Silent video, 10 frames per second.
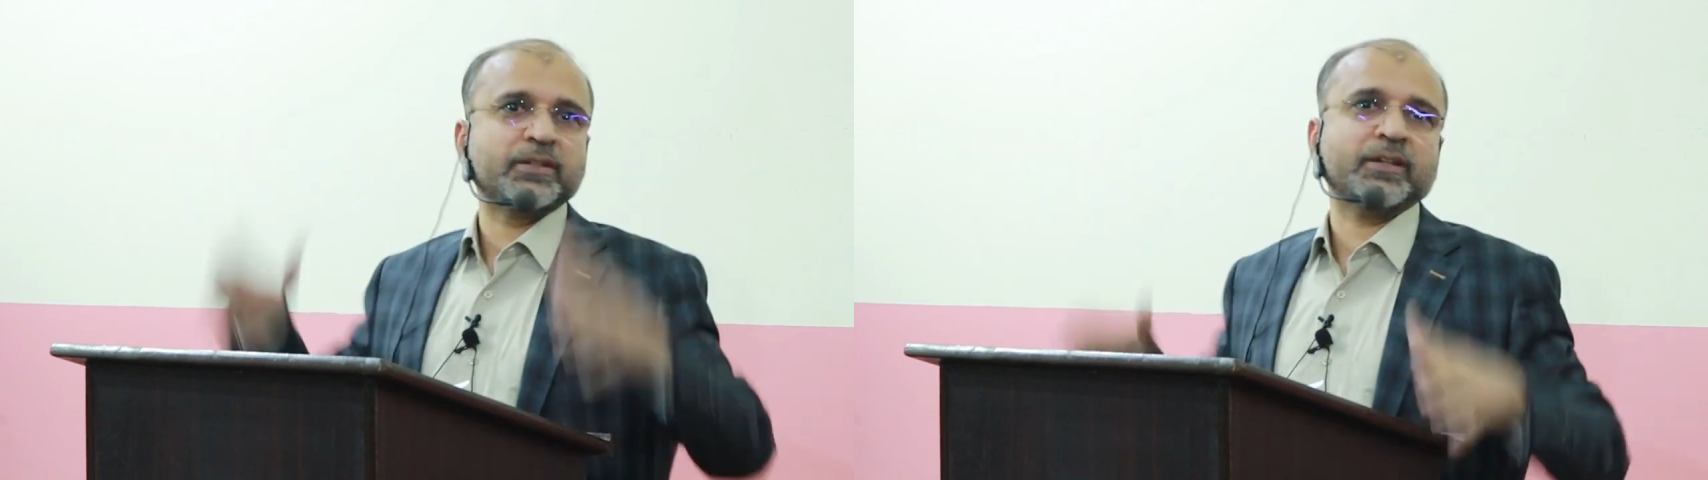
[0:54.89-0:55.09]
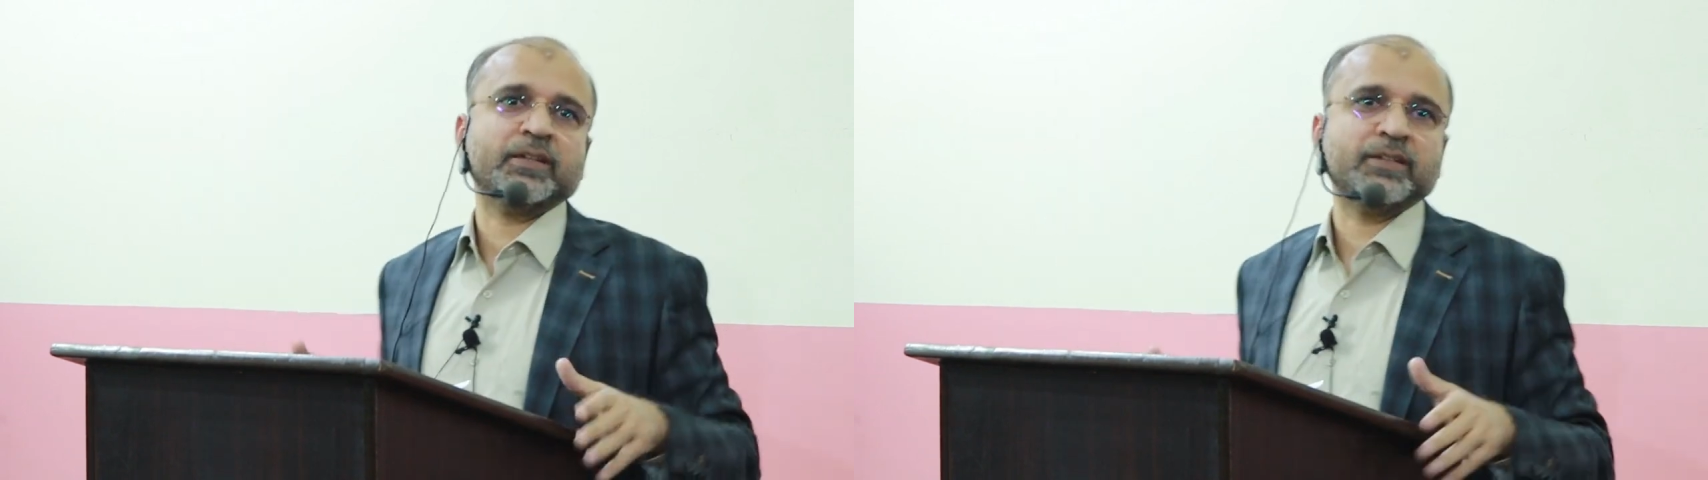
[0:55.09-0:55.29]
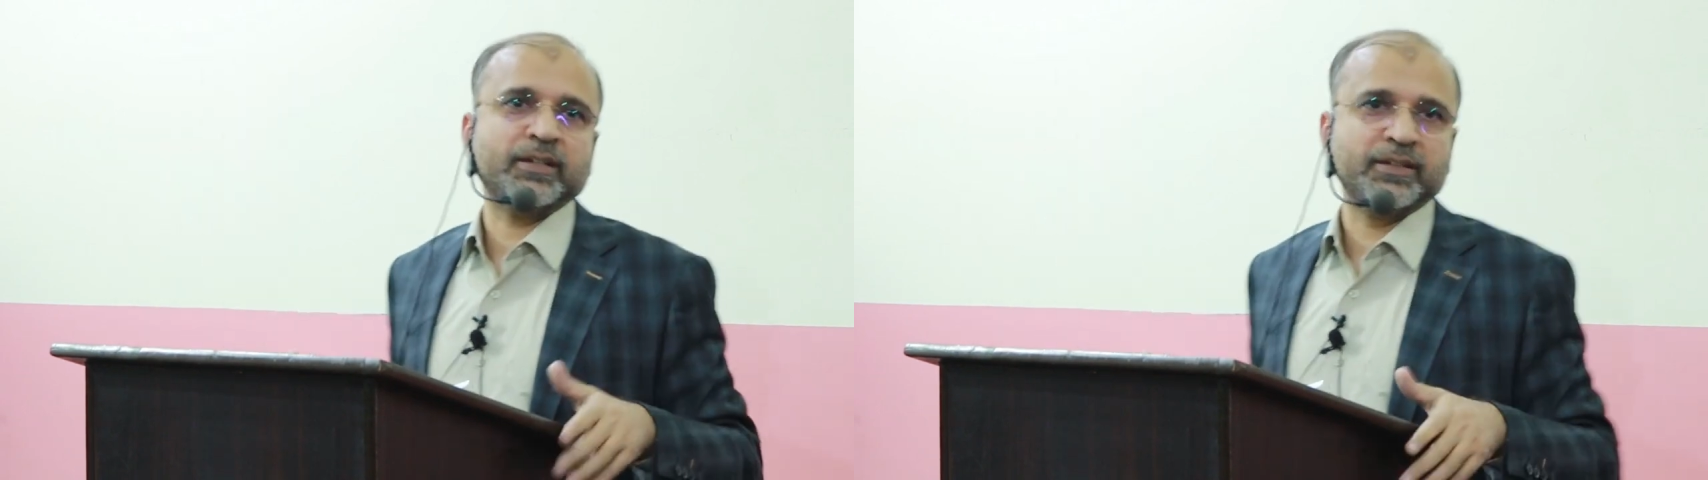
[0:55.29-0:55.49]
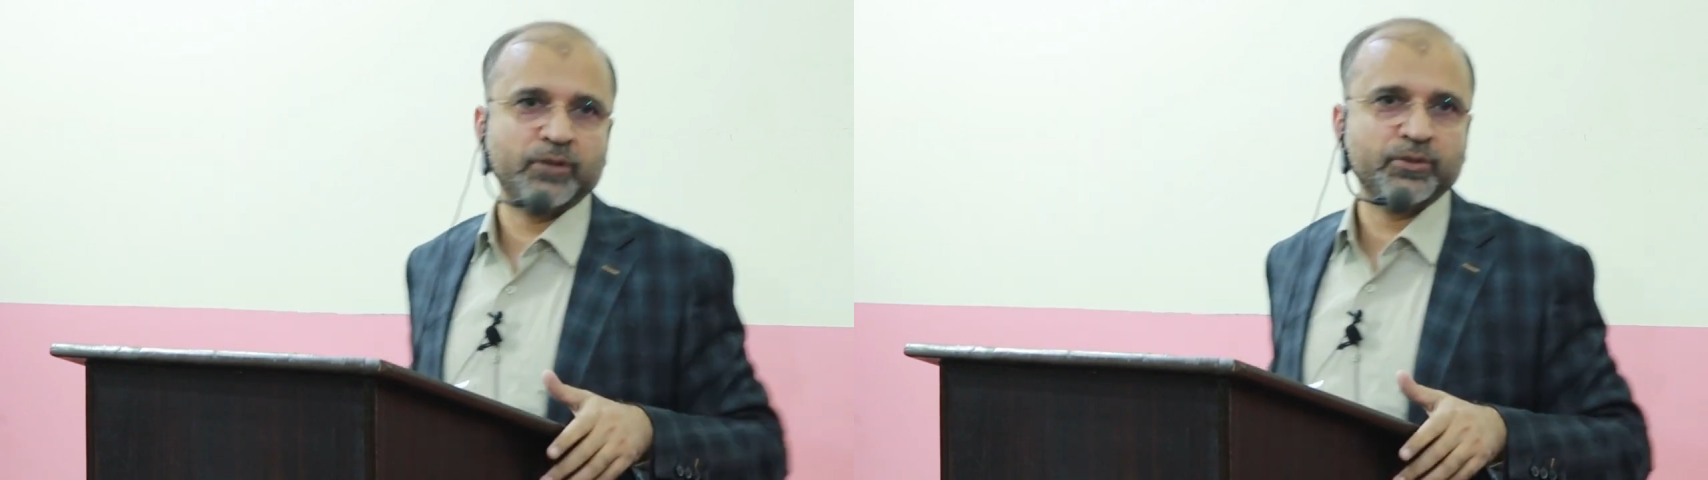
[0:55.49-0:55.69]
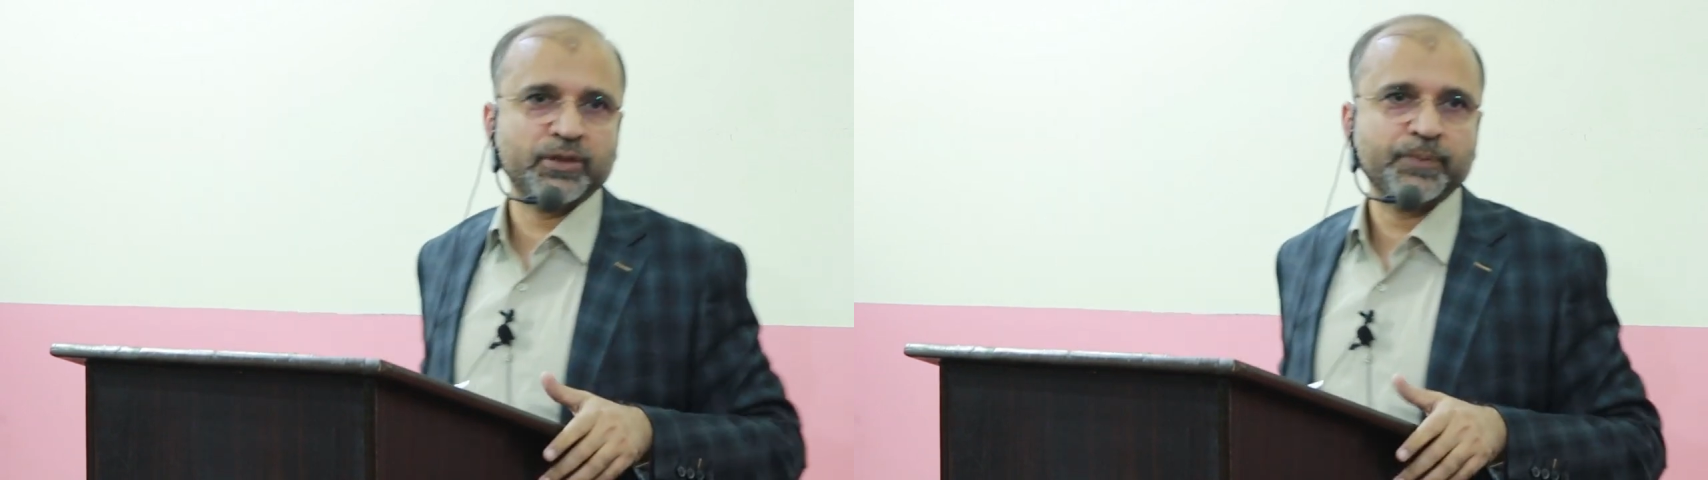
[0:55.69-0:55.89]
चढ़ते चले
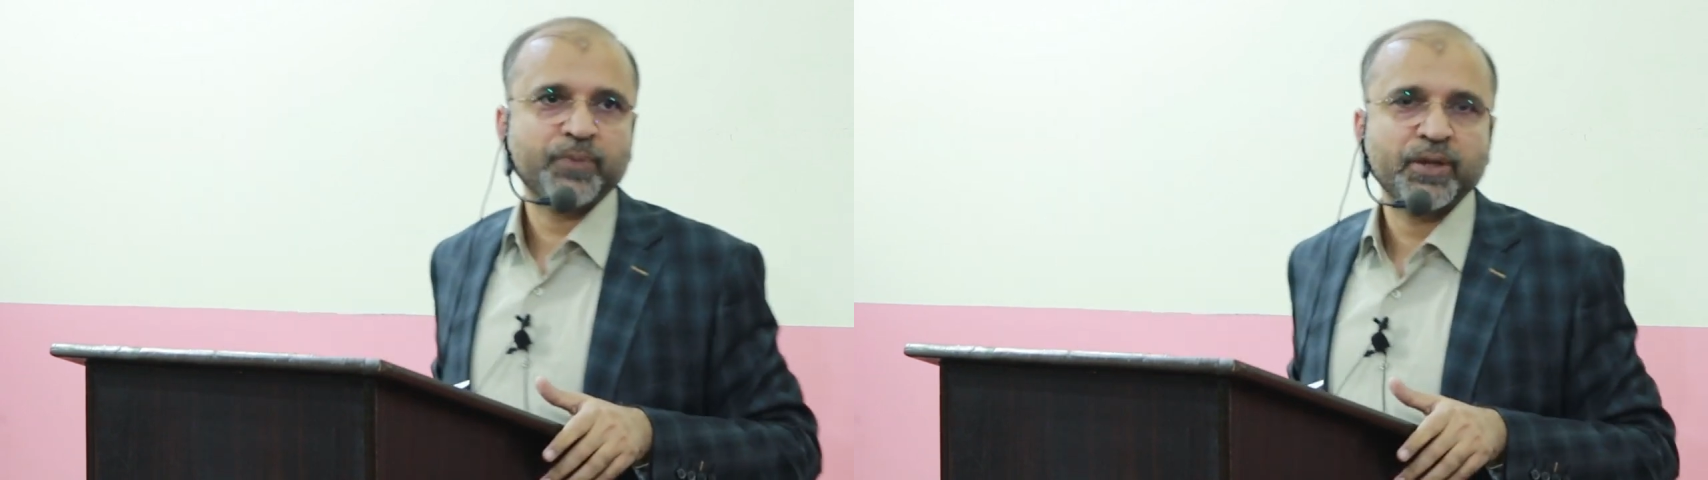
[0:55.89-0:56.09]
जाओगे